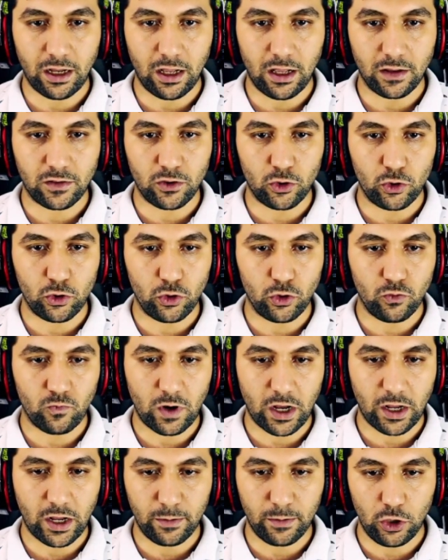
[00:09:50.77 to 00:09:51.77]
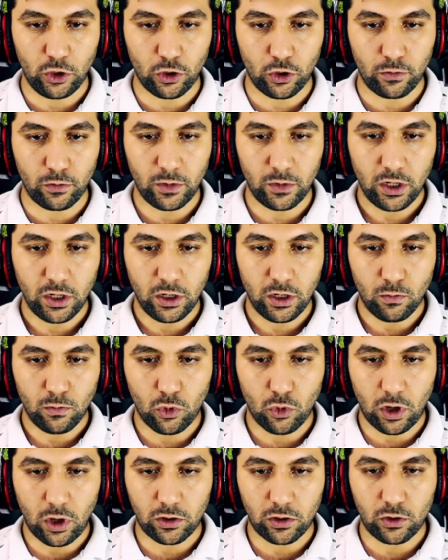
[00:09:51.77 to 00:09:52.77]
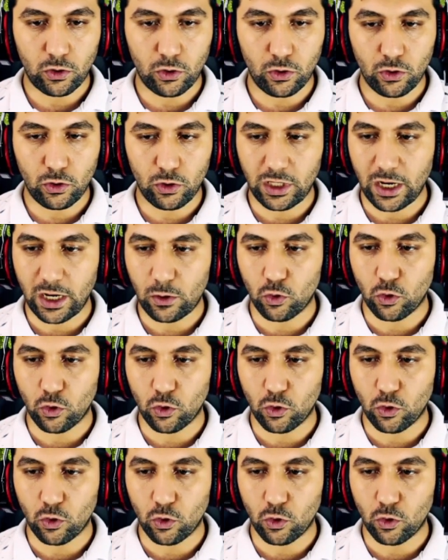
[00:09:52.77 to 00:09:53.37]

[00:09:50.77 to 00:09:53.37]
altın rünüm var biliyorum. Bu altın rünü direkt